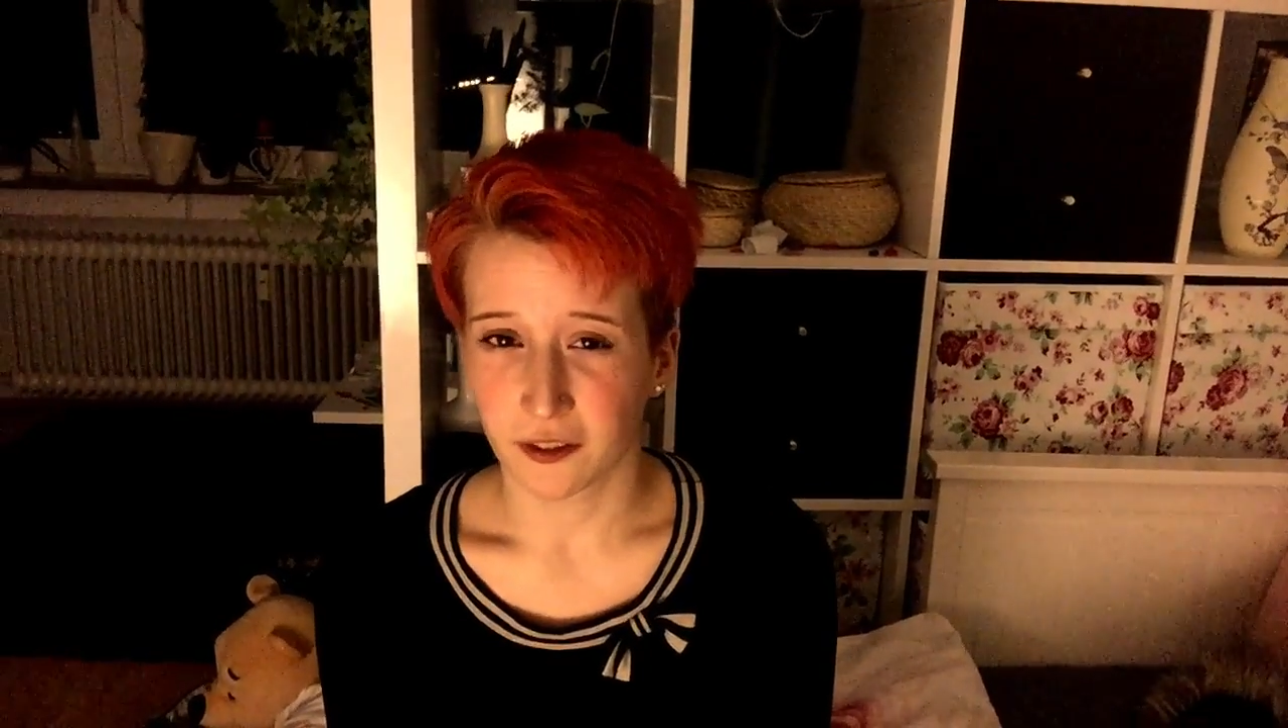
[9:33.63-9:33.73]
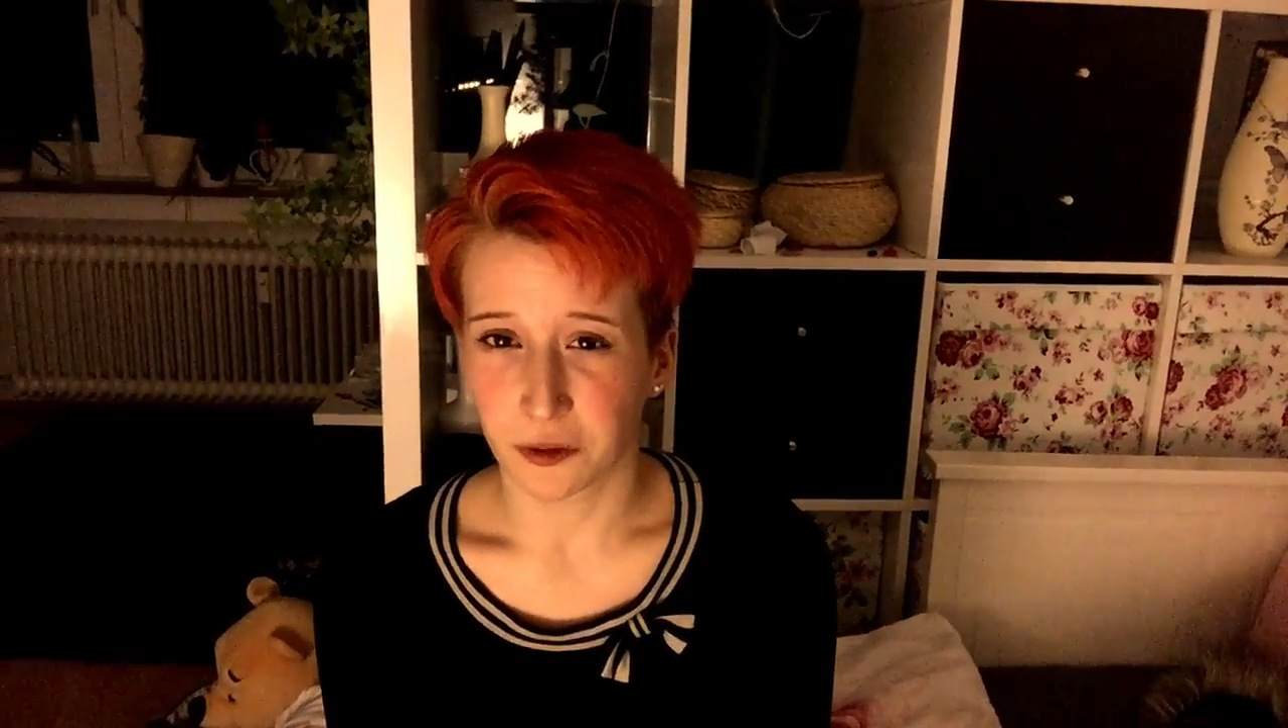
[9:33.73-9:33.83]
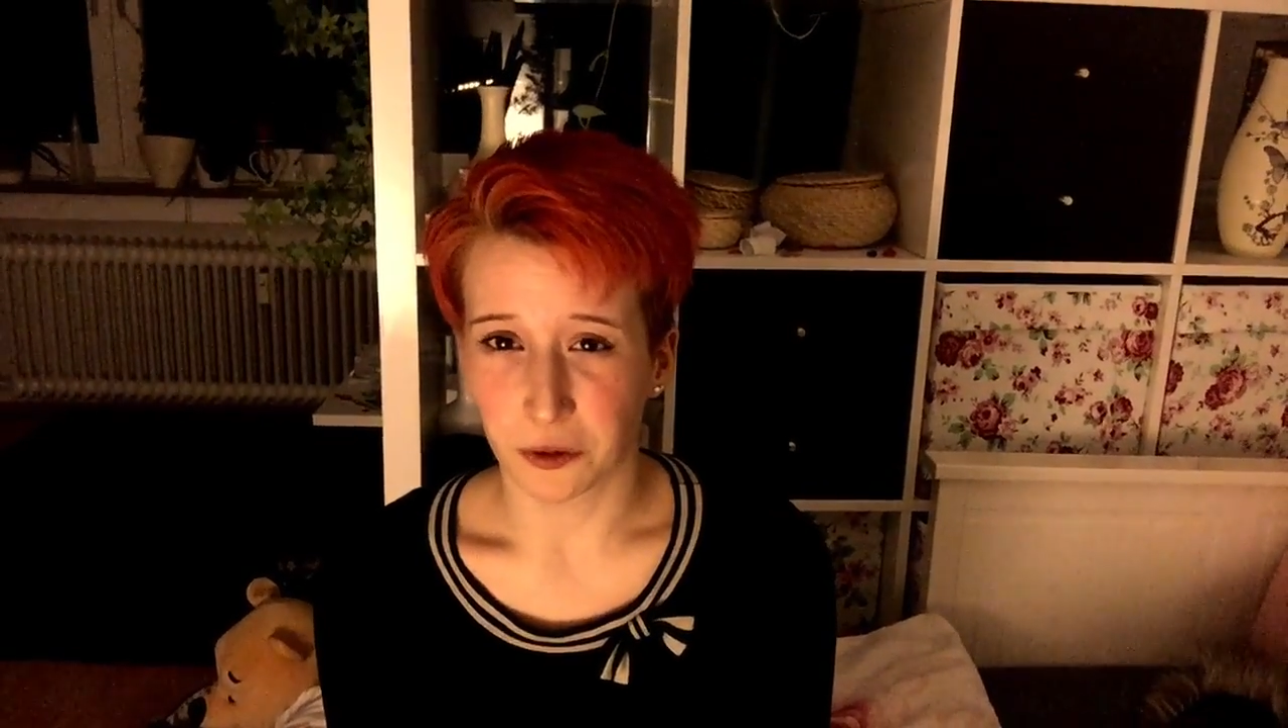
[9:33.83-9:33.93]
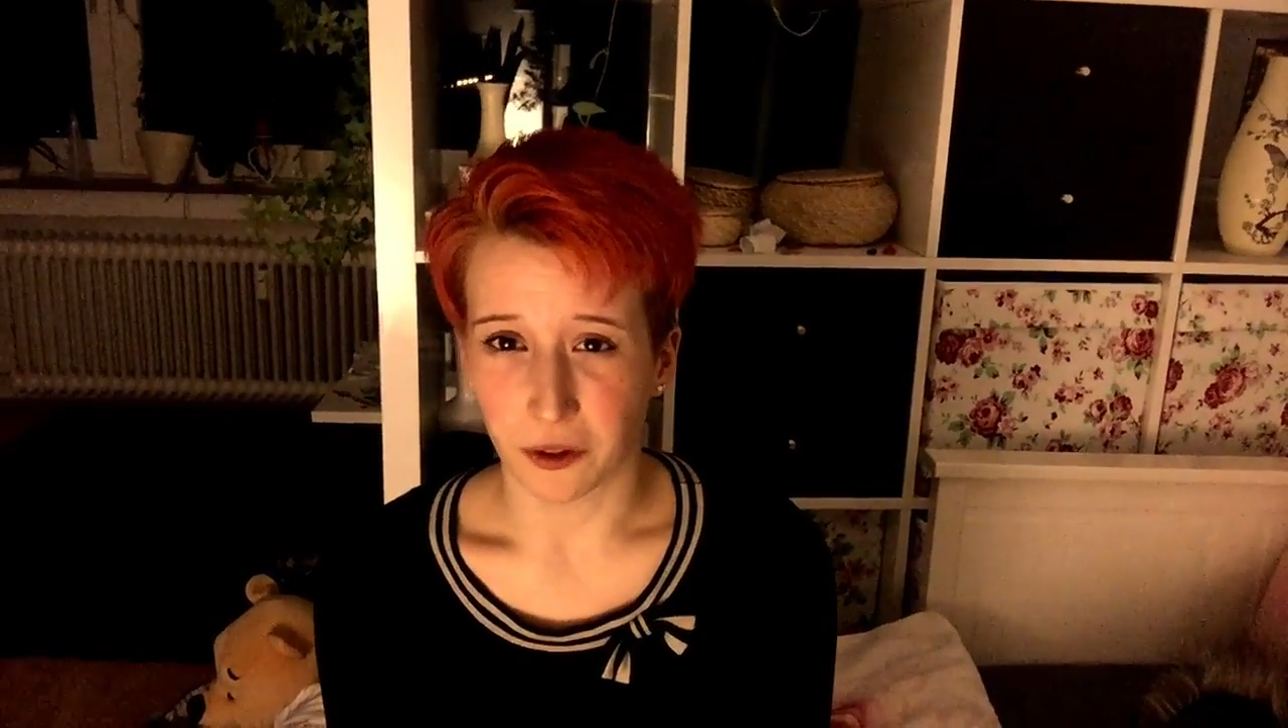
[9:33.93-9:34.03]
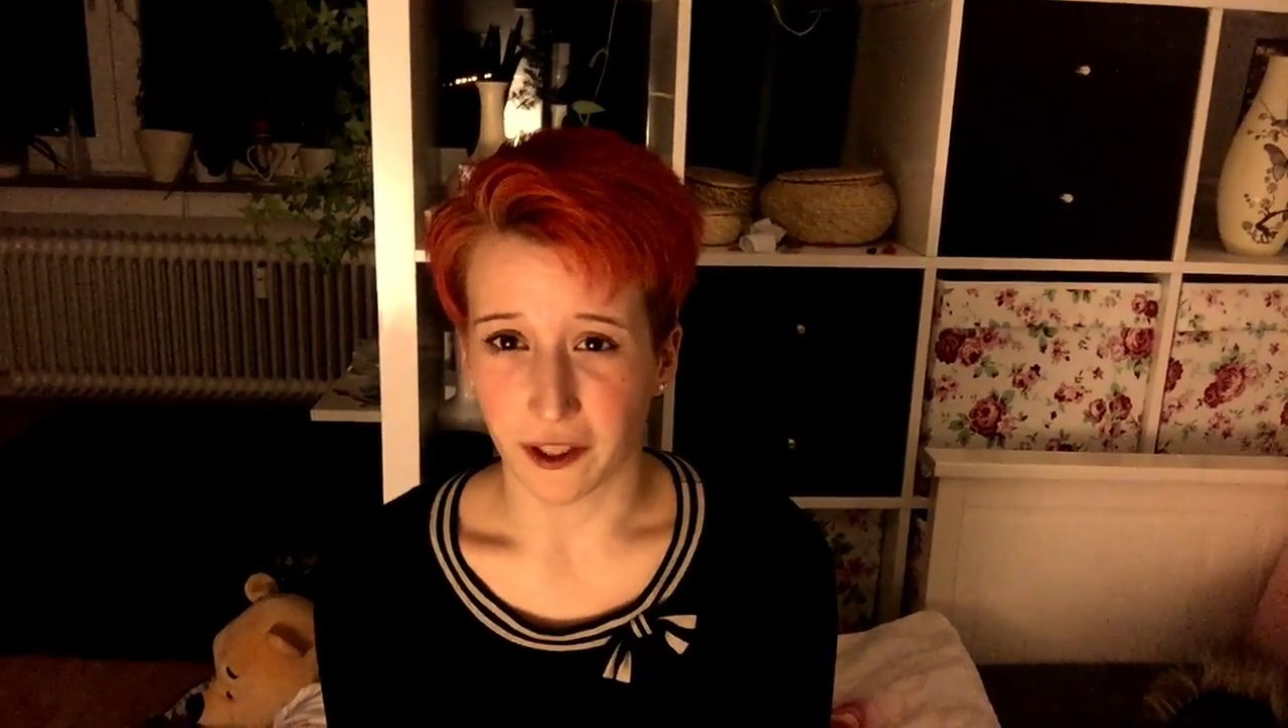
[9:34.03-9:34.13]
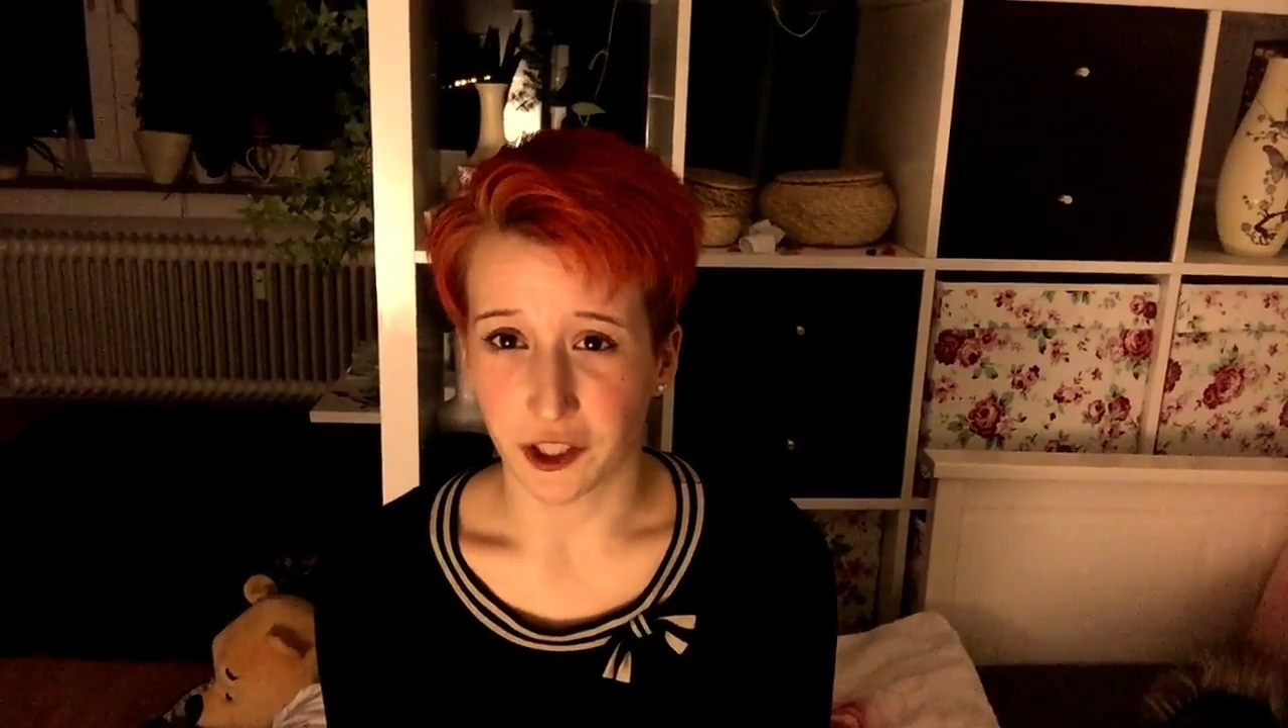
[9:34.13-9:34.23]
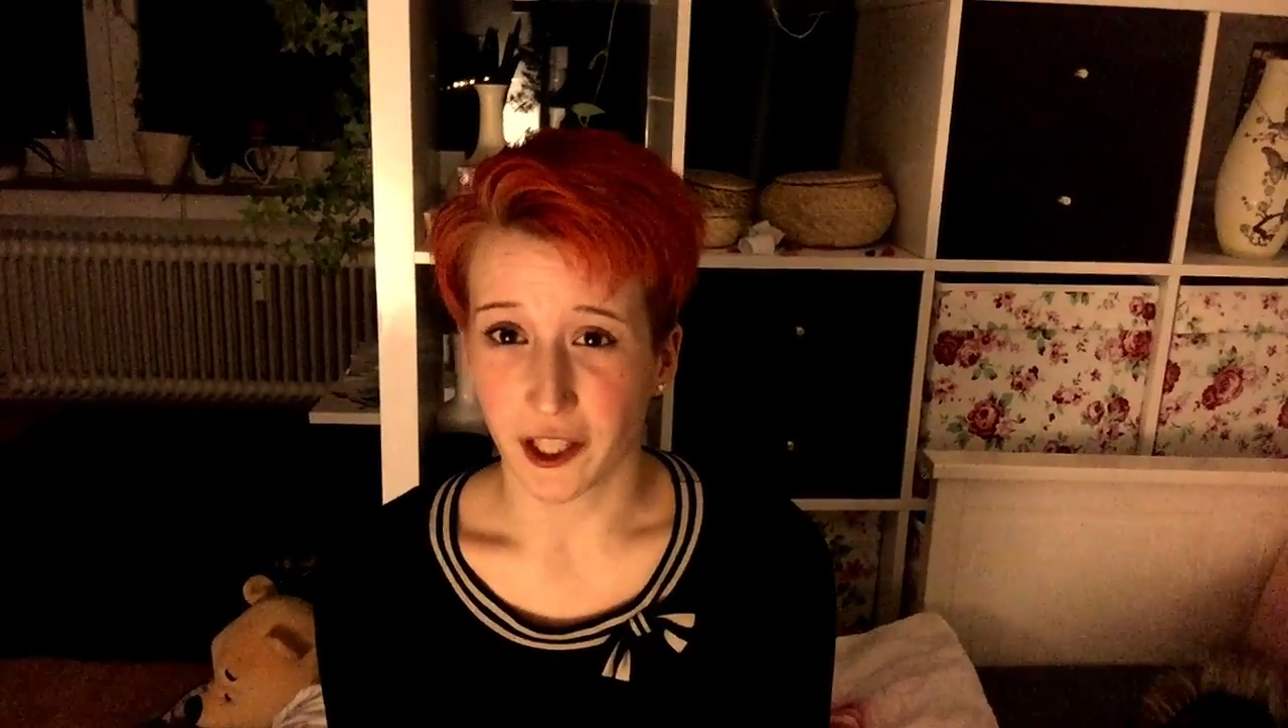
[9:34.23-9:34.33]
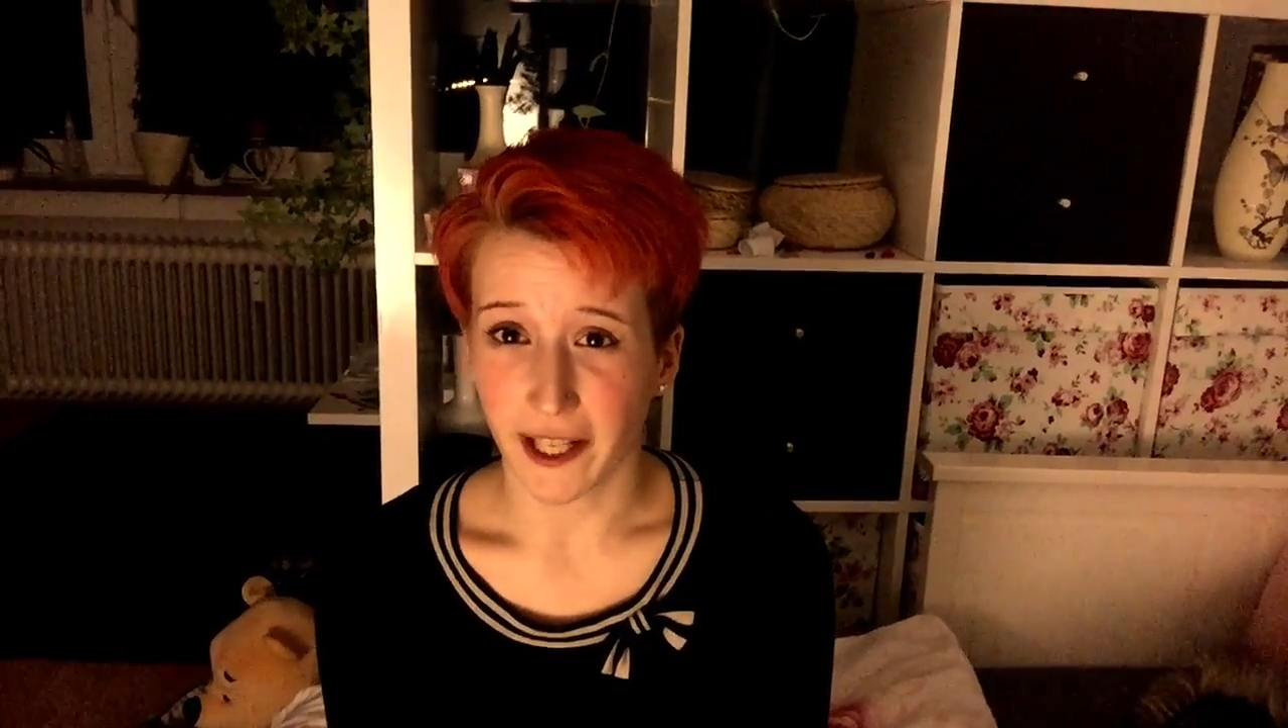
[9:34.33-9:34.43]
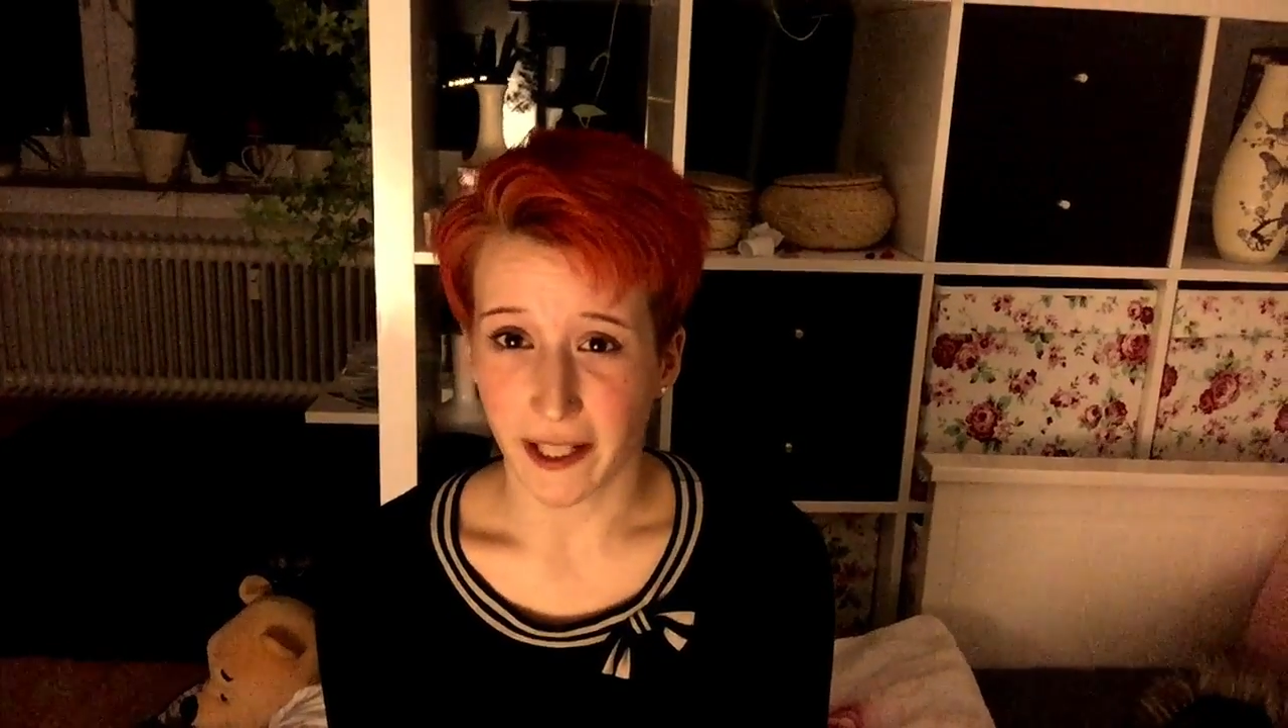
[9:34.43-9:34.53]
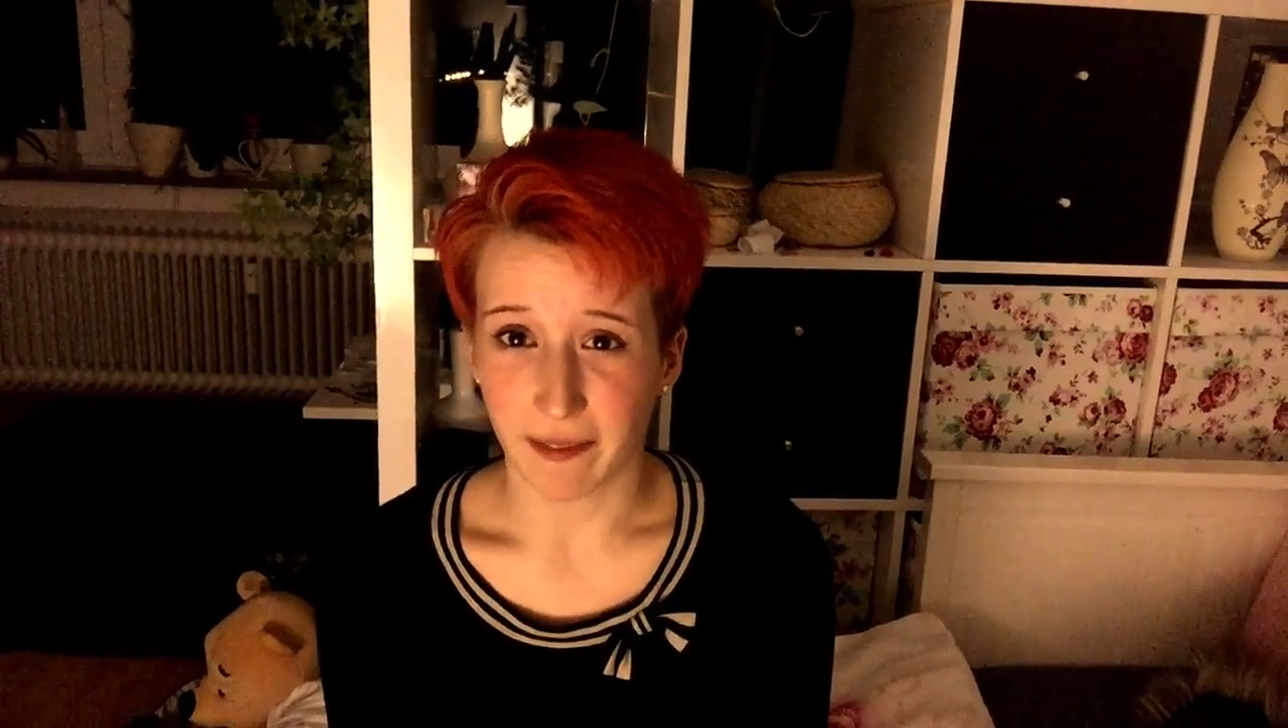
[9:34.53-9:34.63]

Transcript: gut unterscheiden,